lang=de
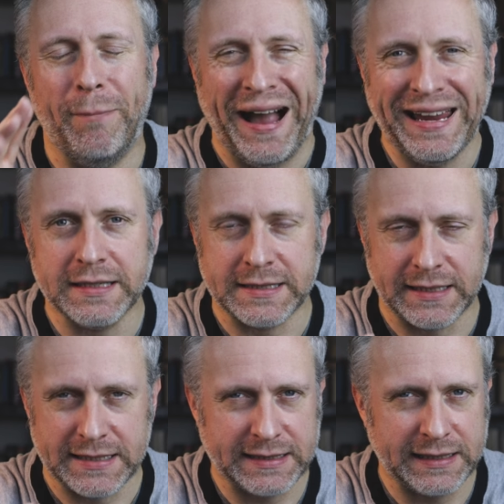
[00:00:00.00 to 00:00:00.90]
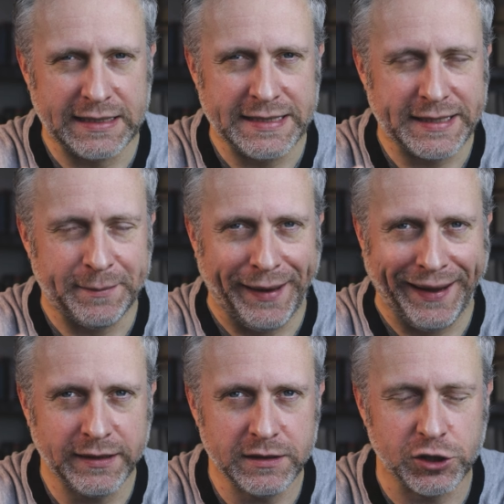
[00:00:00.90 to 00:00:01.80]
Bias, das ist im
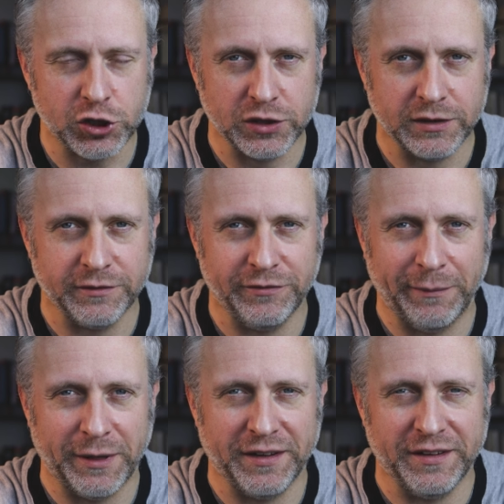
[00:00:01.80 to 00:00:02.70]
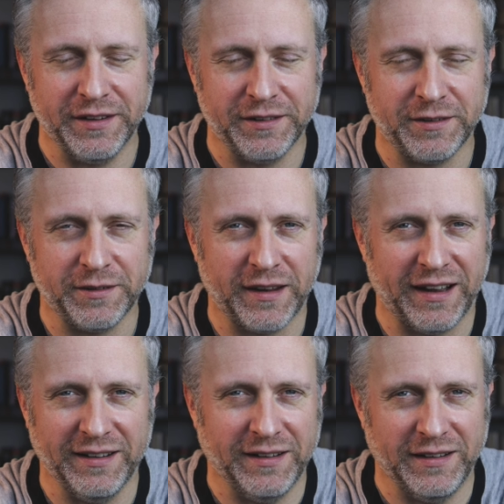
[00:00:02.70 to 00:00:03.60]
Englischen, wenn man das
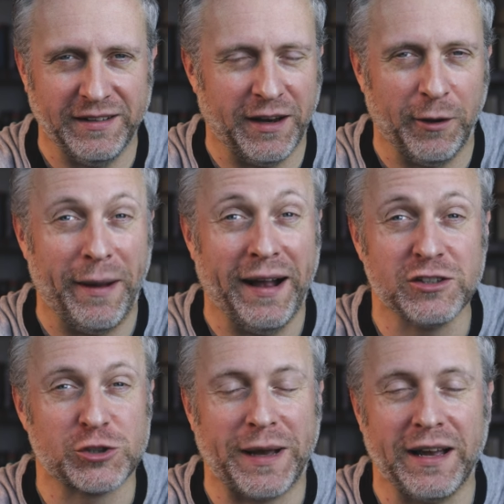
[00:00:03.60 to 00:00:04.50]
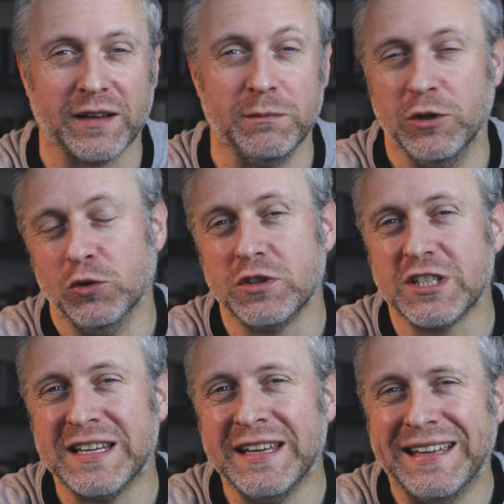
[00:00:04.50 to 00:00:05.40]
äh, in der normalen Sprache
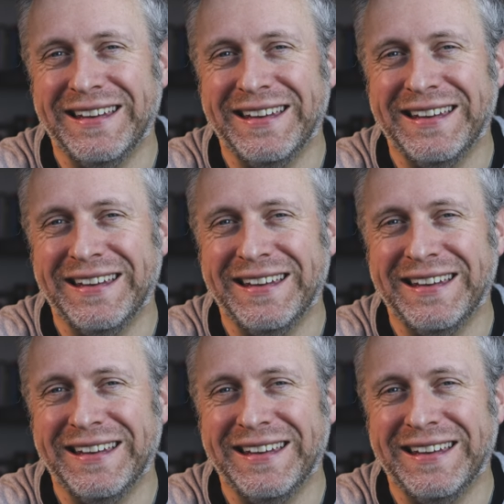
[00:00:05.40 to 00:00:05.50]
benutzt,